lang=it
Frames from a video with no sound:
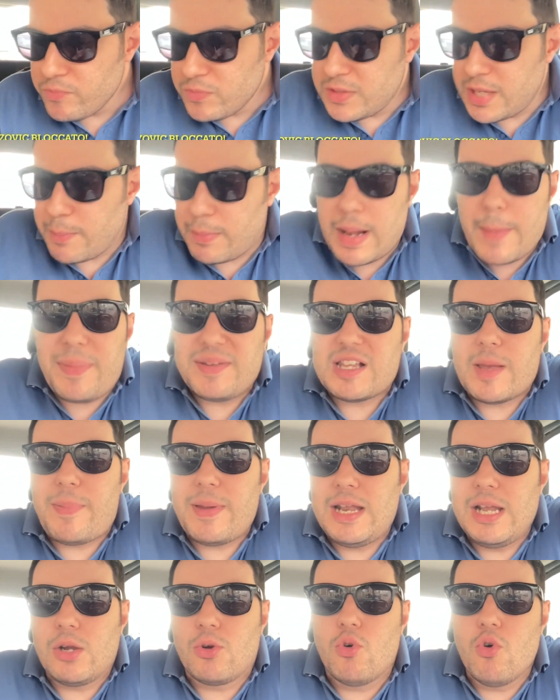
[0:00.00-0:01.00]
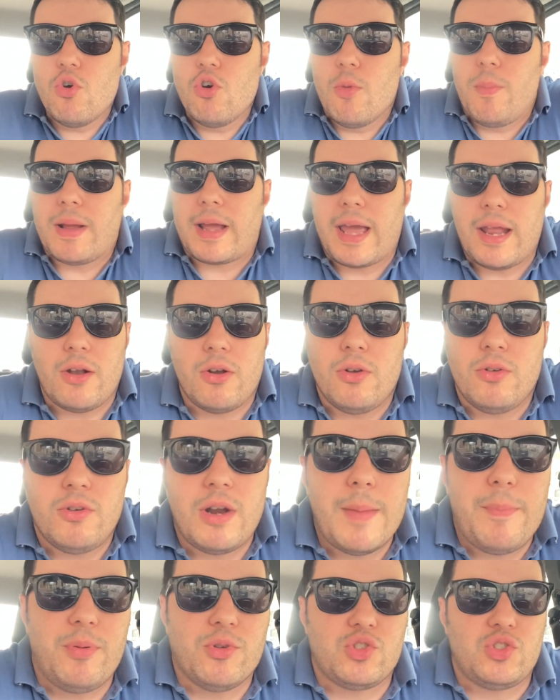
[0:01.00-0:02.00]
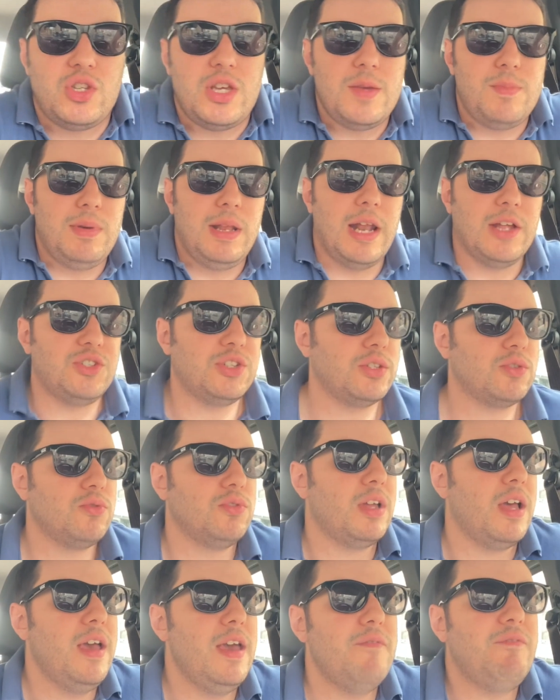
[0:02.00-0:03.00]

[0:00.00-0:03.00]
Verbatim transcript: Sembra una presa per il culo perché non, non, è possibile, cioè scusa,